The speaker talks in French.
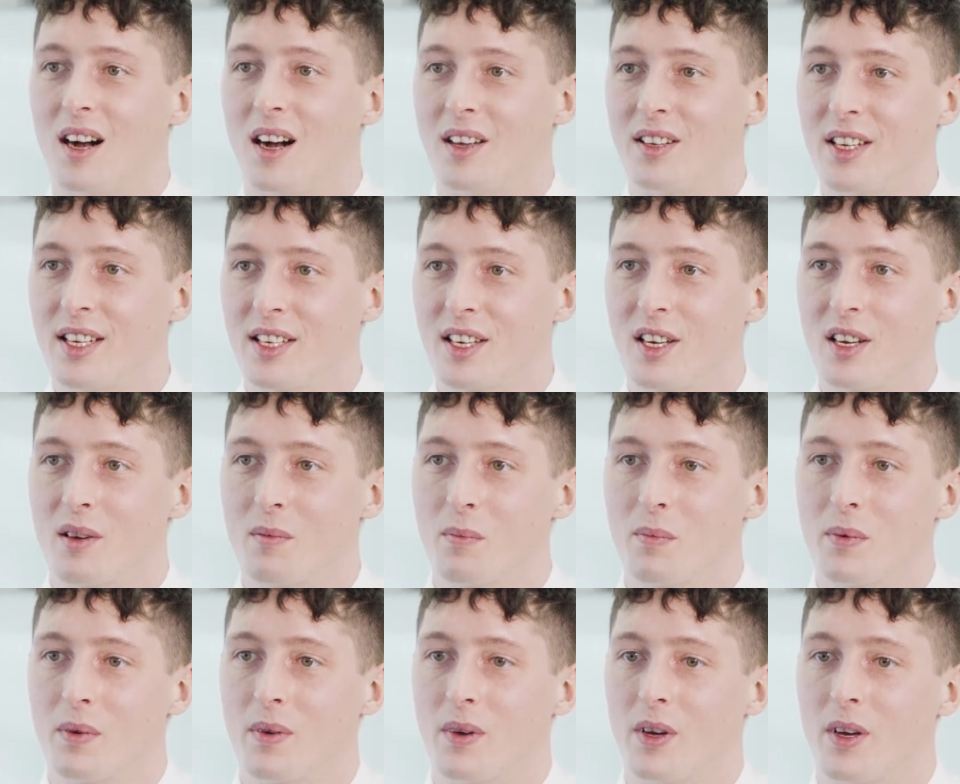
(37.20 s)
En équipe,
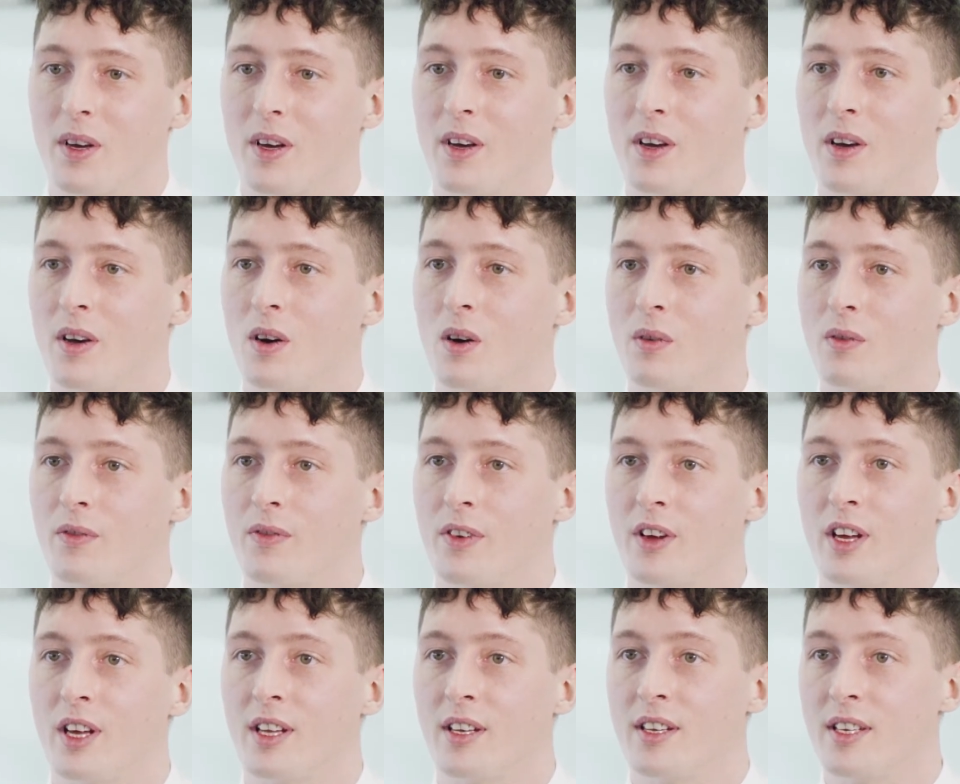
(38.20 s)
euh, on
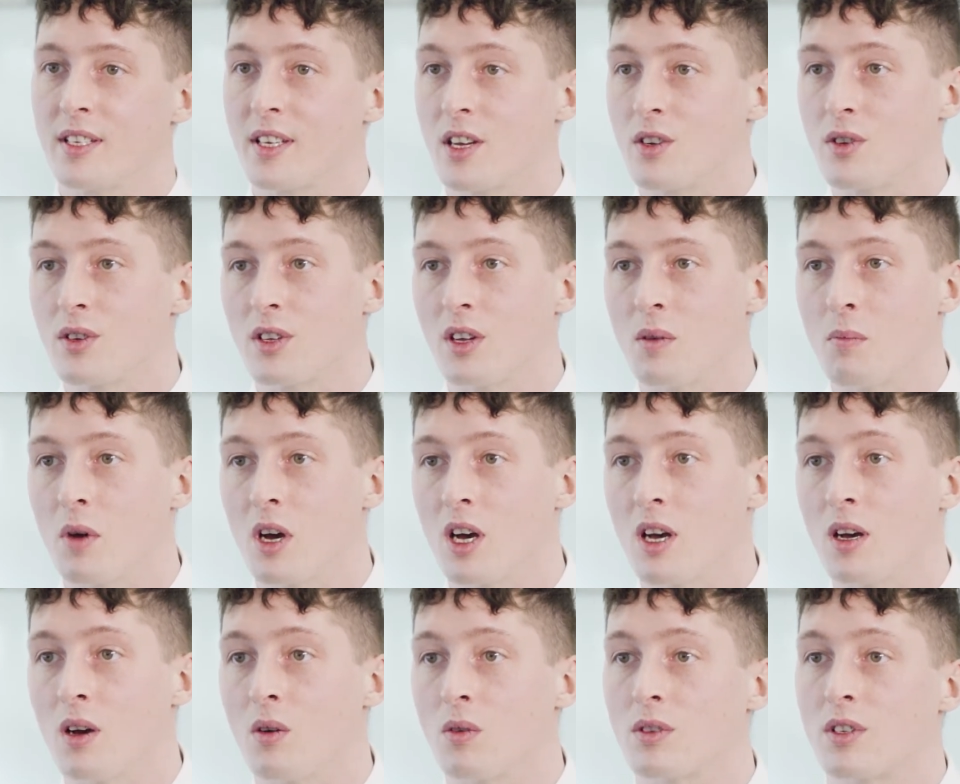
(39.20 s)
fait des
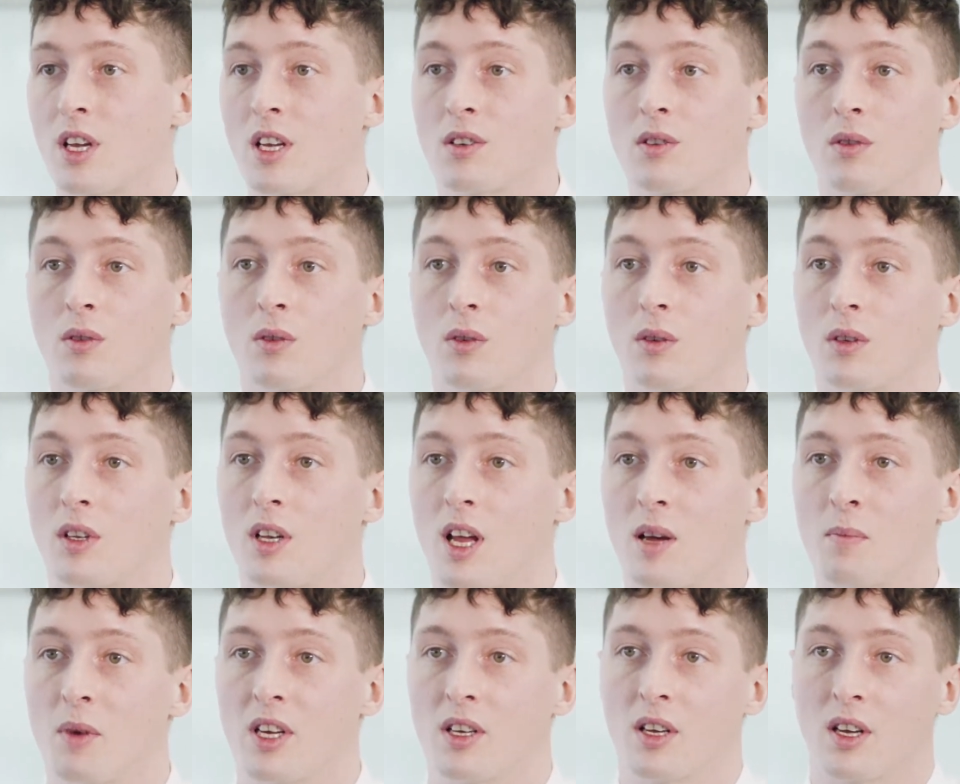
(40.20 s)
ajustements, on s'assure de la
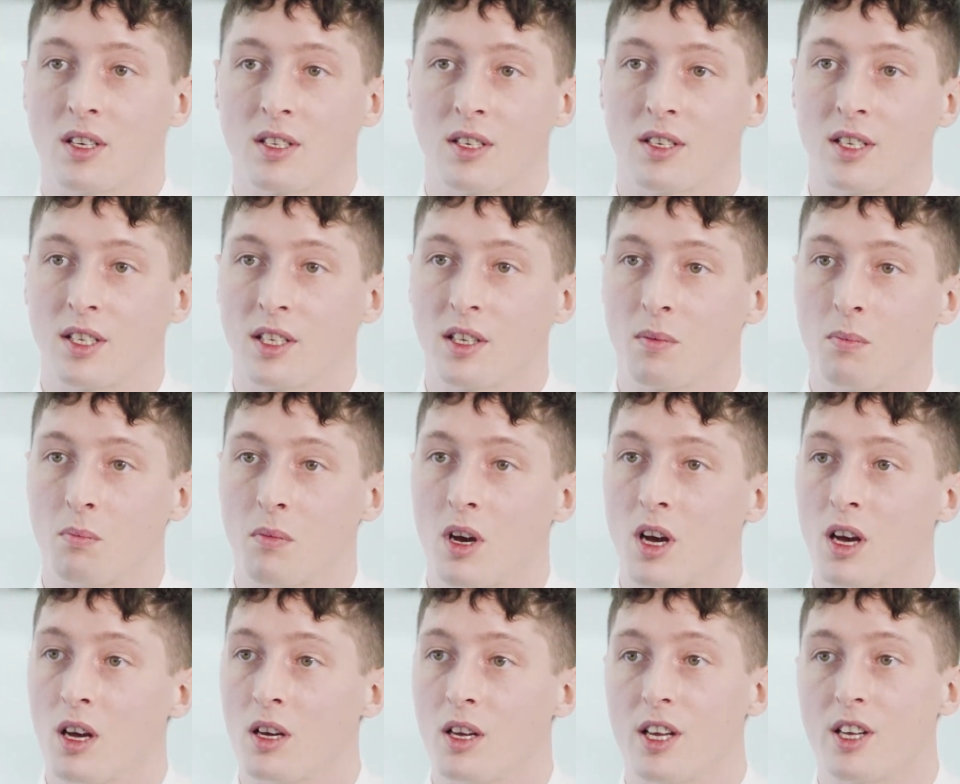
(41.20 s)
maintenance des
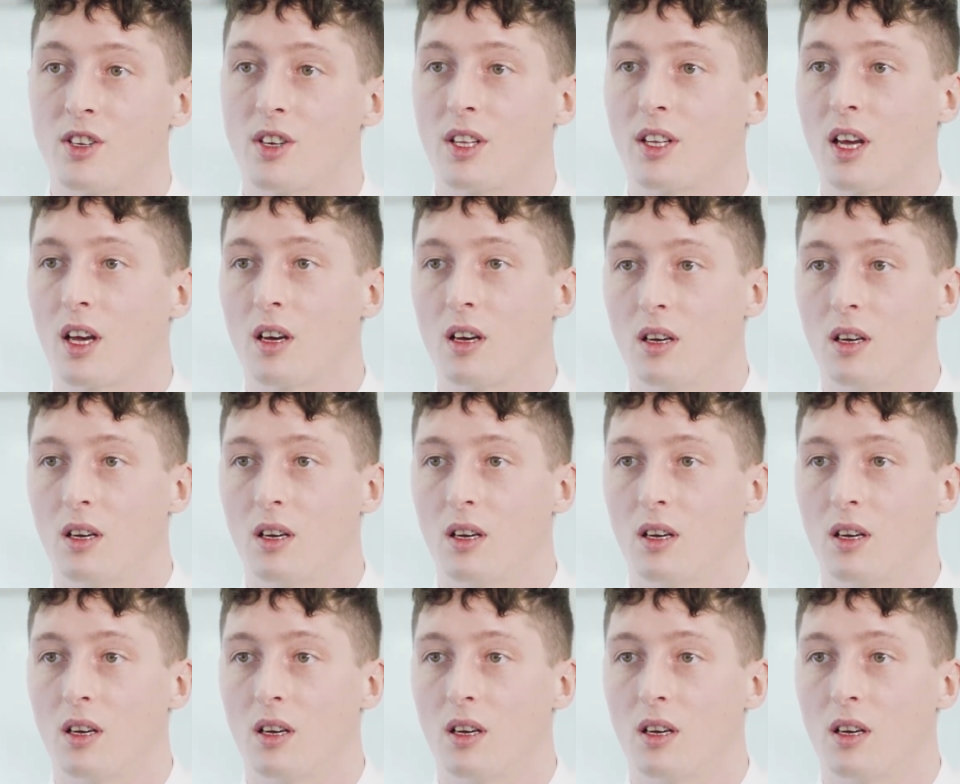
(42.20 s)
équipements, etc.